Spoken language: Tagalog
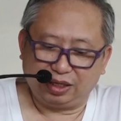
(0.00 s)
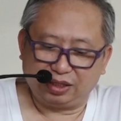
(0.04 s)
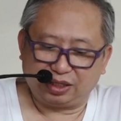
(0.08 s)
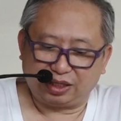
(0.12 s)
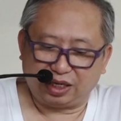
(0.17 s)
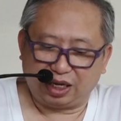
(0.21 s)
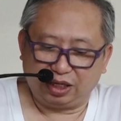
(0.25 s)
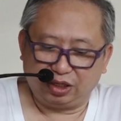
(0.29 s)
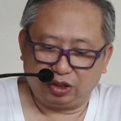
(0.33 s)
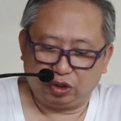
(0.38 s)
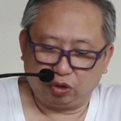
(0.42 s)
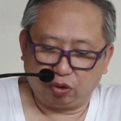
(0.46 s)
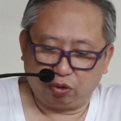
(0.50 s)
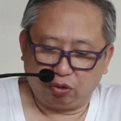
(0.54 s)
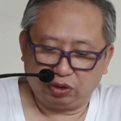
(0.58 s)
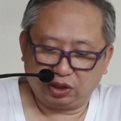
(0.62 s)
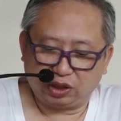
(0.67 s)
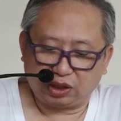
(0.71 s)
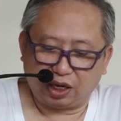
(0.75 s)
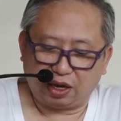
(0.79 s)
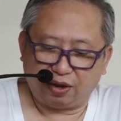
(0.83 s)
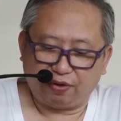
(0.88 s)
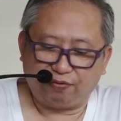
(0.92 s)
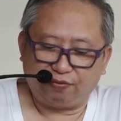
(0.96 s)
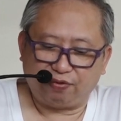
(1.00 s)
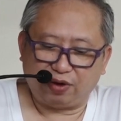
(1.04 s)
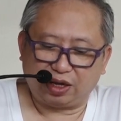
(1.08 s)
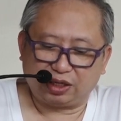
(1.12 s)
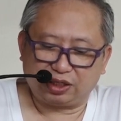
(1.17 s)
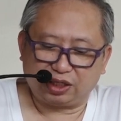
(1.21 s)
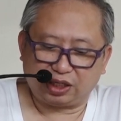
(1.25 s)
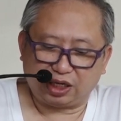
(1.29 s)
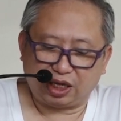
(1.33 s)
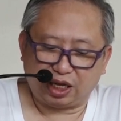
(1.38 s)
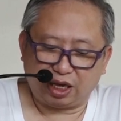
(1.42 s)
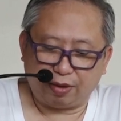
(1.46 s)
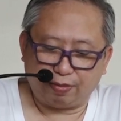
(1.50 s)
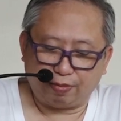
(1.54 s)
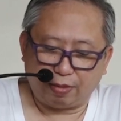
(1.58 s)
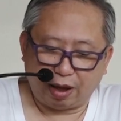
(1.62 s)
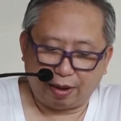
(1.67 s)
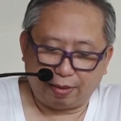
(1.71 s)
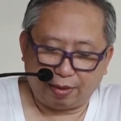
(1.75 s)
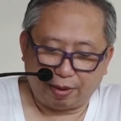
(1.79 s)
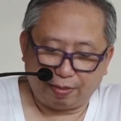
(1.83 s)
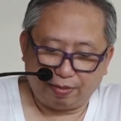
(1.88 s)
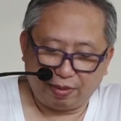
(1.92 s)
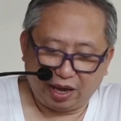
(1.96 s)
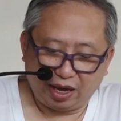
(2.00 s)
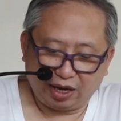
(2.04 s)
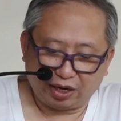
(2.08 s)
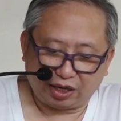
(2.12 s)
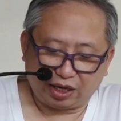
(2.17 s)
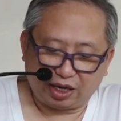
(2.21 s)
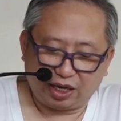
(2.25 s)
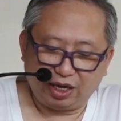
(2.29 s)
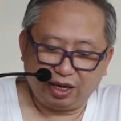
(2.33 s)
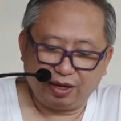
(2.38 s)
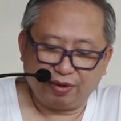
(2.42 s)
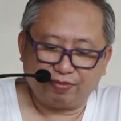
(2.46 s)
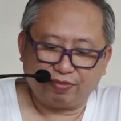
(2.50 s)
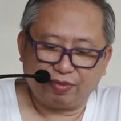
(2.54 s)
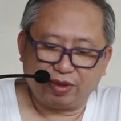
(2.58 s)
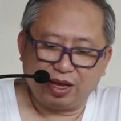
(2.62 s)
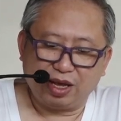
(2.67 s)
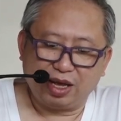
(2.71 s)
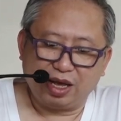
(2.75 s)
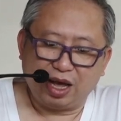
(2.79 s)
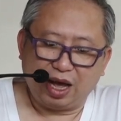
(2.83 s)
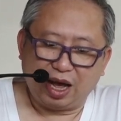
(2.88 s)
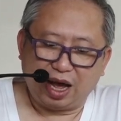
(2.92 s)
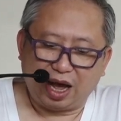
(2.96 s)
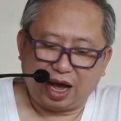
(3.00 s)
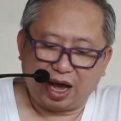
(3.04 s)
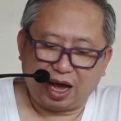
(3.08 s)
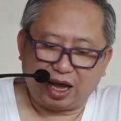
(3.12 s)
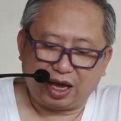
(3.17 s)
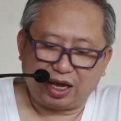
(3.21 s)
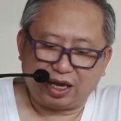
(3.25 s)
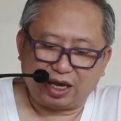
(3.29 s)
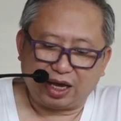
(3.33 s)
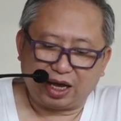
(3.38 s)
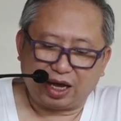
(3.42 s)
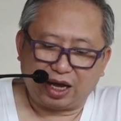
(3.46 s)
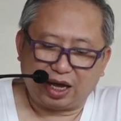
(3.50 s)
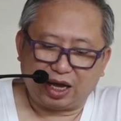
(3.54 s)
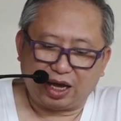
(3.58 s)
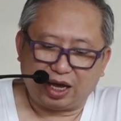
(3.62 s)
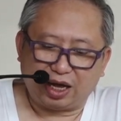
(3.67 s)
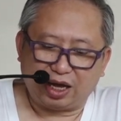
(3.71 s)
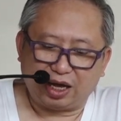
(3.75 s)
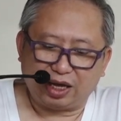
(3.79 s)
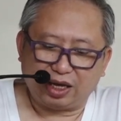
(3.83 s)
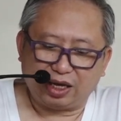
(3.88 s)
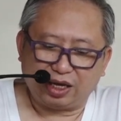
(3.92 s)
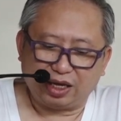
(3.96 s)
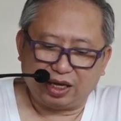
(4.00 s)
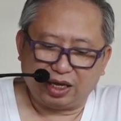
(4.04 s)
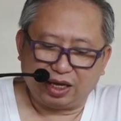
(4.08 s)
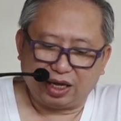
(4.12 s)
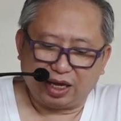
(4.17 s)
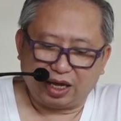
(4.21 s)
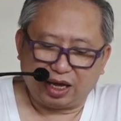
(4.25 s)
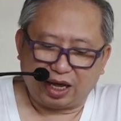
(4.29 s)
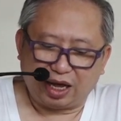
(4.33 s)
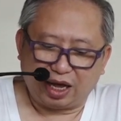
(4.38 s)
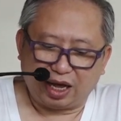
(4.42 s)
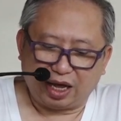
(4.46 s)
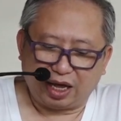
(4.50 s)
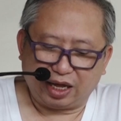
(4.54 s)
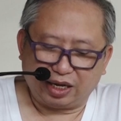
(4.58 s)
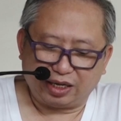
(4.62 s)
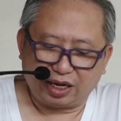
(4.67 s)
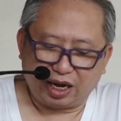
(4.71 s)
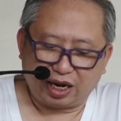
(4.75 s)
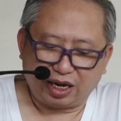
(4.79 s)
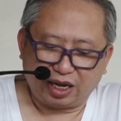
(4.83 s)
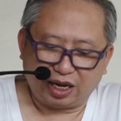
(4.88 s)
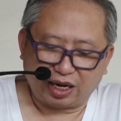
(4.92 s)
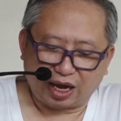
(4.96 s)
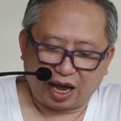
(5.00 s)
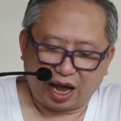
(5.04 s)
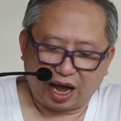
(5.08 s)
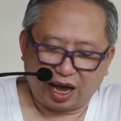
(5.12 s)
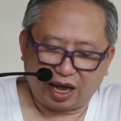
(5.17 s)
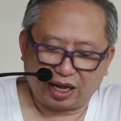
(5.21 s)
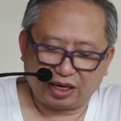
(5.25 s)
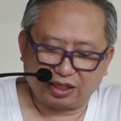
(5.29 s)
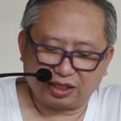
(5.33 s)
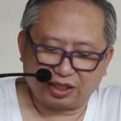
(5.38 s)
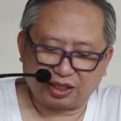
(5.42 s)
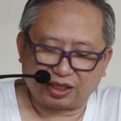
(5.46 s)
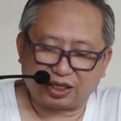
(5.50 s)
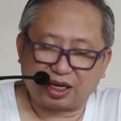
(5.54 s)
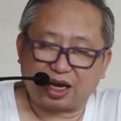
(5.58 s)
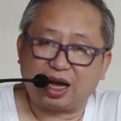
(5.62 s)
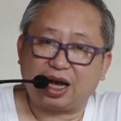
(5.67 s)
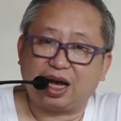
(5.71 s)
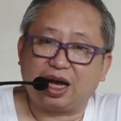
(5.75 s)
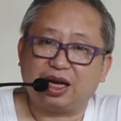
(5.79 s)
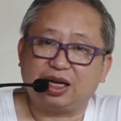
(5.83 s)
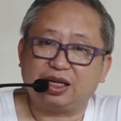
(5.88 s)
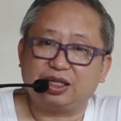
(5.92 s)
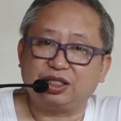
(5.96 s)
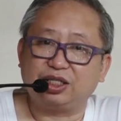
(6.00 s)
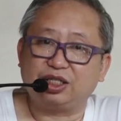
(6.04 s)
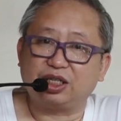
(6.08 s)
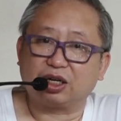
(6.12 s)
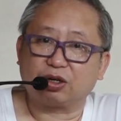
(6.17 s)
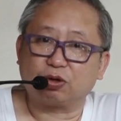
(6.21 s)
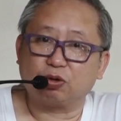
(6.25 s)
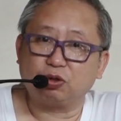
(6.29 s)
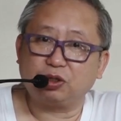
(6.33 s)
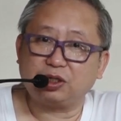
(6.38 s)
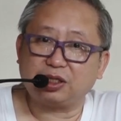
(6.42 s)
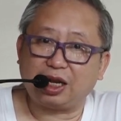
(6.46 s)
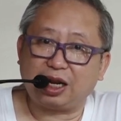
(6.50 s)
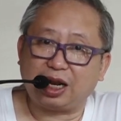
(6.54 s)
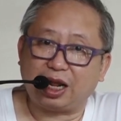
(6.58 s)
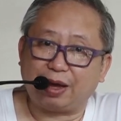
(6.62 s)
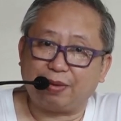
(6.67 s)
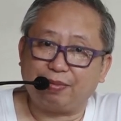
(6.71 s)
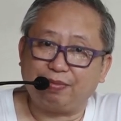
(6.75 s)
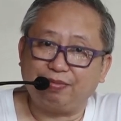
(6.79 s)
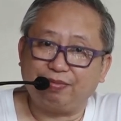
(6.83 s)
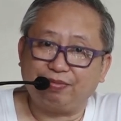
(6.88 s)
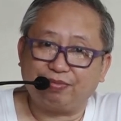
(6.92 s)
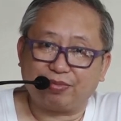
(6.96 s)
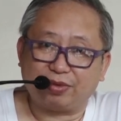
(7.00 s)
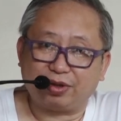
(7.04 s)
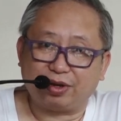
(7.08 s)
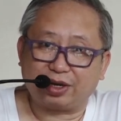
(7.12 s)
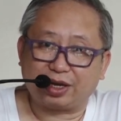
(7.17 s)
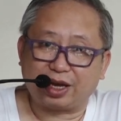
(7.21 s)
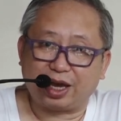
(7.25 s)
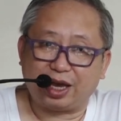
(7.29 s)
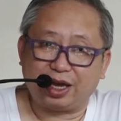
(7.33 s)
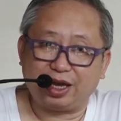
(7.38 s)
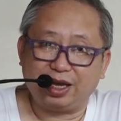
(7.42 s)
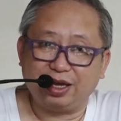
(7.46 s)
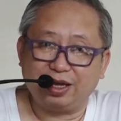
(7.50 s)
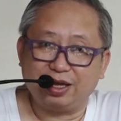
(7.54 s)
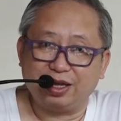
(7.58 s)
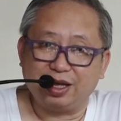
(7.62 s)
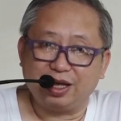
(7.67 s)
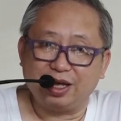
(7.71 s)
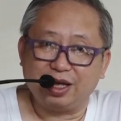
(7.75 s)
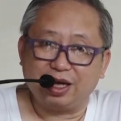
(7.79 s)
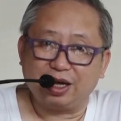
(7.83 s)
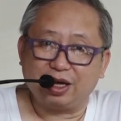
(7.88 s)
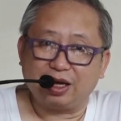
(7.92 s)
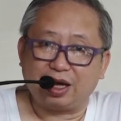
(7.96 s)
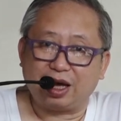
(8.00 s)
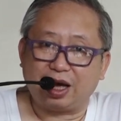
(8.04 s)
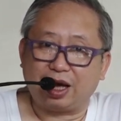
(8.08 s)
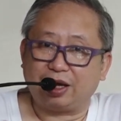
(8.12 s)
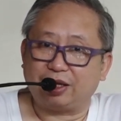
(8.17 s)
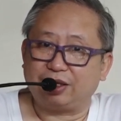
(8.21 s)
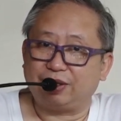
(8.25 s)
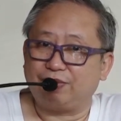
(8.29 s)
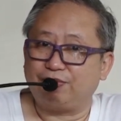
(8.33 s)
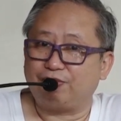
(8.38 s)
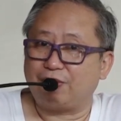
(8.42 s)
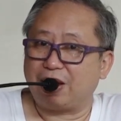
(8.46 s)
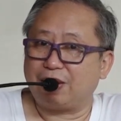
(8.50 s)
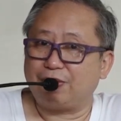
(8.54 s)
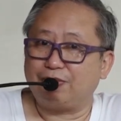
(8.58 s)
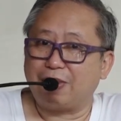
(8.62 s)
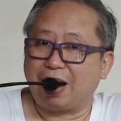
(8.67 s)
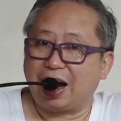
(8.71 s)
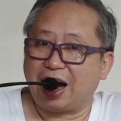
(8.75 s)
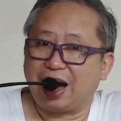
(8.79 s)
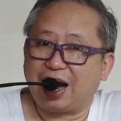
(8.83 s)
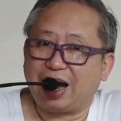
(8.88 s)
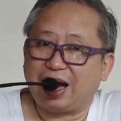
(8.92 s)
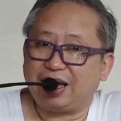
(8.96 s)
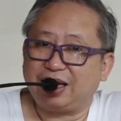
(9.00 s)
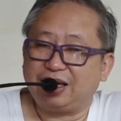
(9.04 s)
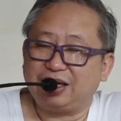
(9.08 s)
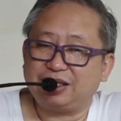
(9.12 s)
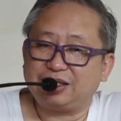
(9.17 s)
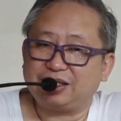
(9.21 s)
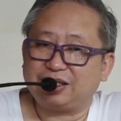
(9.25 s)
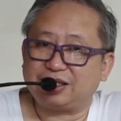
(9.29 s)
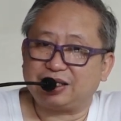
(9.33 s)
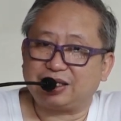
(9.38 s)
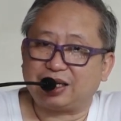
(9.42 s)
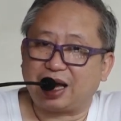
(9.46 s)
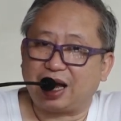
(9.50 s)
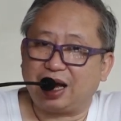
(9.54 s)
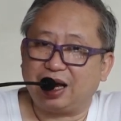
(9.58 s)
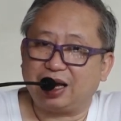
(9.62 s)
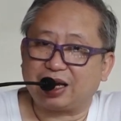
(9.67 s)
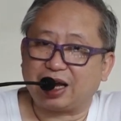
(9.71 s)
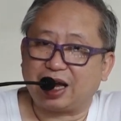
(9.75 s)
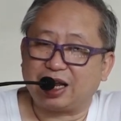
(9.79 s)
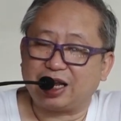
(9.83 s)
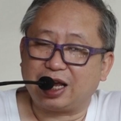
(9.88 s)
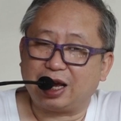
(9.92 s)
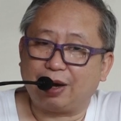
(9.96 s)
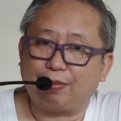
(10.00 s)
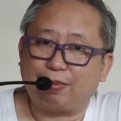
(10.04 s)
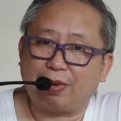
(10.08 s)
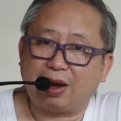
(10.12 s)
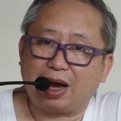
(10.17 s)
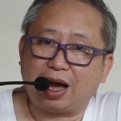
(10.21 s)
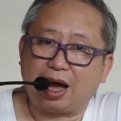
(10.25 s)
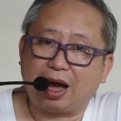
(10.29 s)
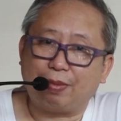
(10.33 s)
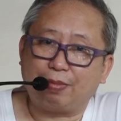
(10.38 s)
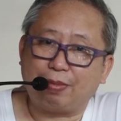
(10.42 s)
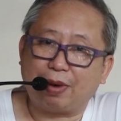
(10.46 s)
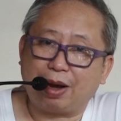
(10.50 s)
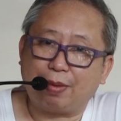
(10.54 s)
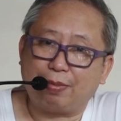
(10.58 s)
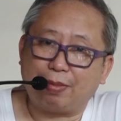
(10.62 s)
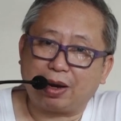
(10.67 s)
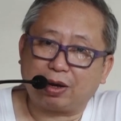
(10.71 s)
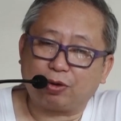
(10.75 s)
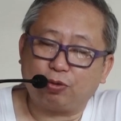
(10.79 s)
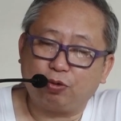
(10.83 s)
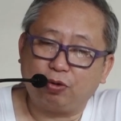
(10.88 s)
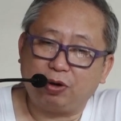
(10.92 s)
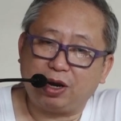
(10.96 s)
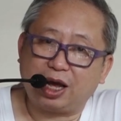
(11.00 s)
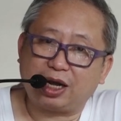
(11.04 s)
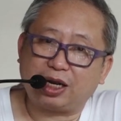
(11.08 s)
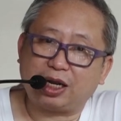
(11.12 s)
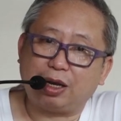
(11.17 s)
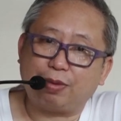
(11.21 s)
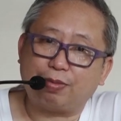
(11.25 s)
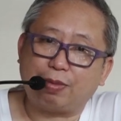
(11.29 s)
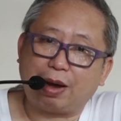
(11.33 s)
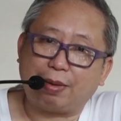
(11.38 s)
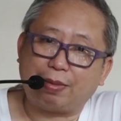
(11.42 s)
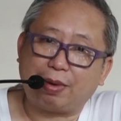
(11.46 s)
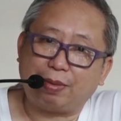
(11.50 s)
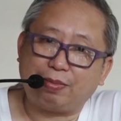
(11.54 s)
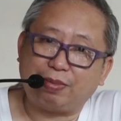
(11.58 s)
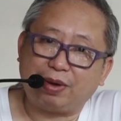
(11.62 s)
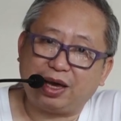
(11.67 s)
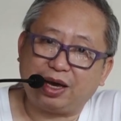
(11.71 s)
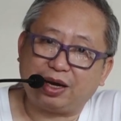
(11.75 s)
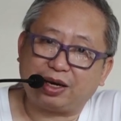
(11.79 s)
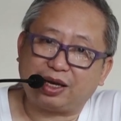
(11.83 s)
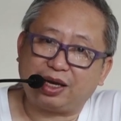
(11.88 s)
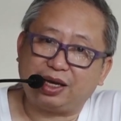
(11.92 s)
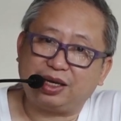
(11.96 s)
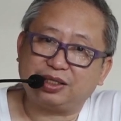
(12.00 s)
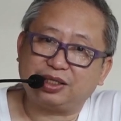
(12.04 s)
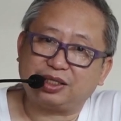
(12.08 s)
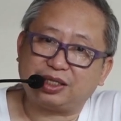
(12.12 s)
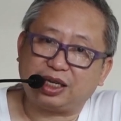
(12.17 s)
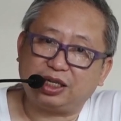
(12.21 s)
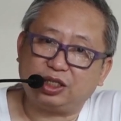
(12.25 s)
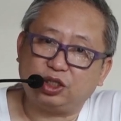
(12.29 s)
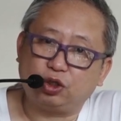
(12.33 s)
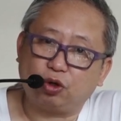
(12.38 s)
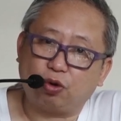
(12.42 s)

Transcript: St. Joseph at si Mama Mary, ay uh, uh, nanirahan sa Jerusalem. Okay? At uh, may bahay si ang kanyang mga ang mga magulang ni Mama Mary, St.